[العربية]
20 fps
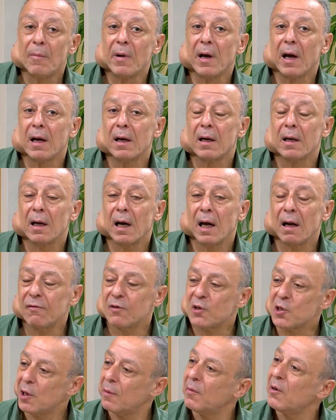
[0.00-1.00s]
ب
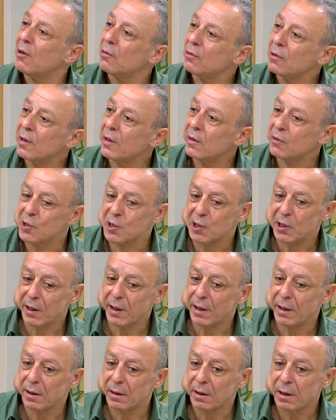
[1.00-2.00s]

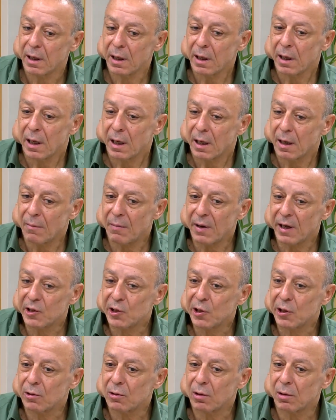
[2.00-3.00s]
1992 لما
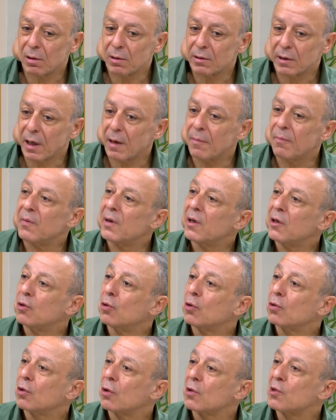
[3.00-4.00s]
جيت هون طلب مني
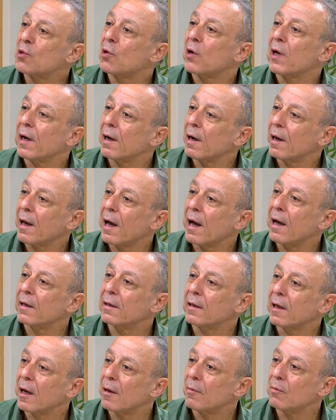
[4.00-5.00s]
الدكتور زهير الكايد
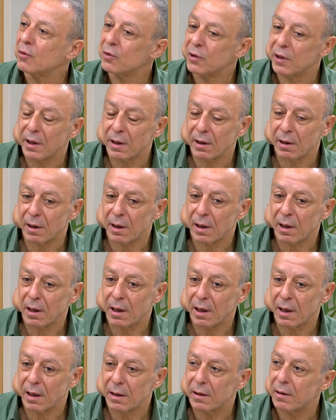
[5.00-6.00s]
كان مدير
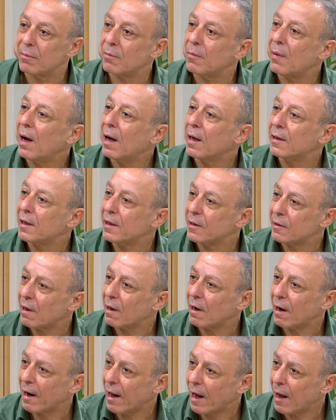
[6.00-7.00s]
معهد
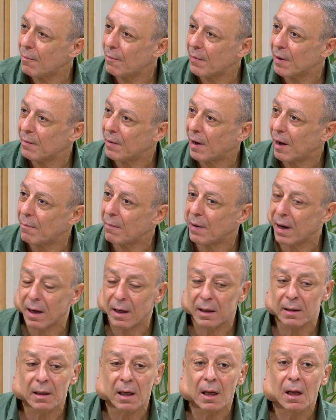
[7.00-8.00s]
الاداره العامه
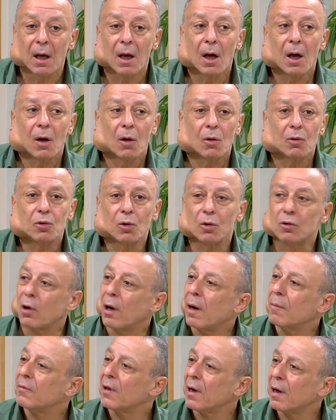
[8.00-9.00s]
بعمان والدكتور
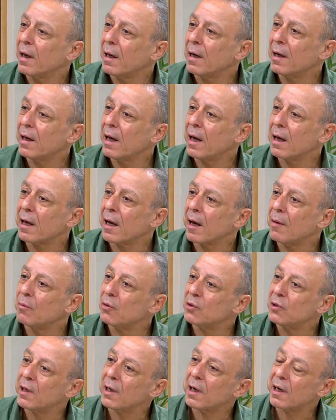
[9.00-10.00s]
عبد الله عليان كان
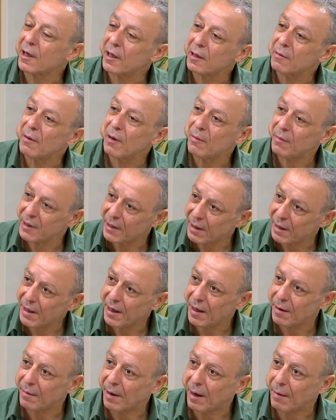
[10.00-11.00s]
مدير الخدمه
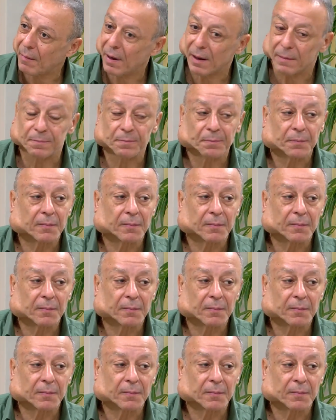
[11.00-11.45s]
المدنيه بعمان